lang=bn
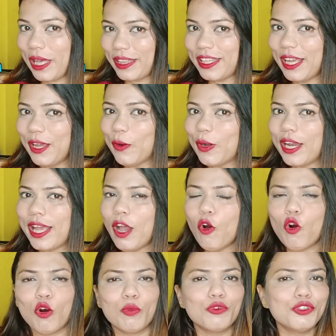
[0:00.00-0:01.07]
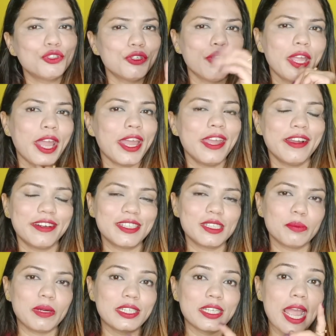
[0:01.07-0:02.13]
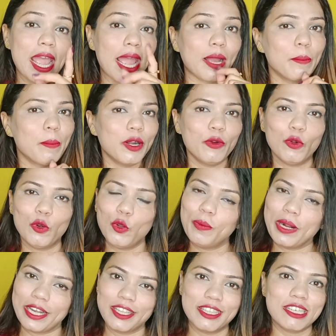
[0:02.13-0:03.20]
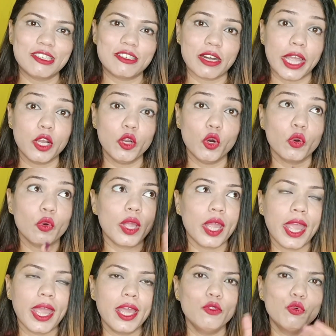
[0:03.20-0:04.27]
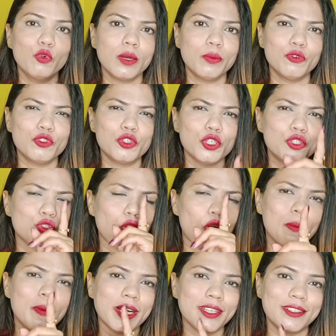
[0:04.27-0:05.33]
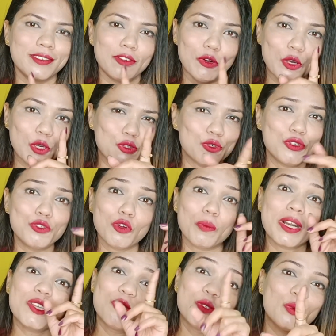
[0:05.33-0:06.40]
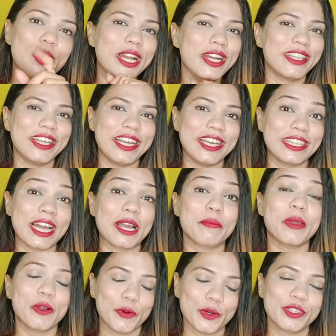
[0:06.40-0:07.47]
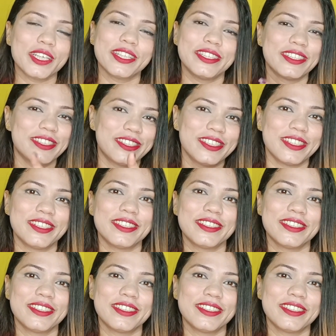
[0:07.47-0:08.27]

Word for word: পেতে হলে অবশ্যই এই হেয়ার স্পাটা একবার হলেও বাড়িতে ট্রাই করো এই দুর্গাপুজোয় সবার নজর তোমার চুলের দিকেই থাকবে কথা দিচ্ছি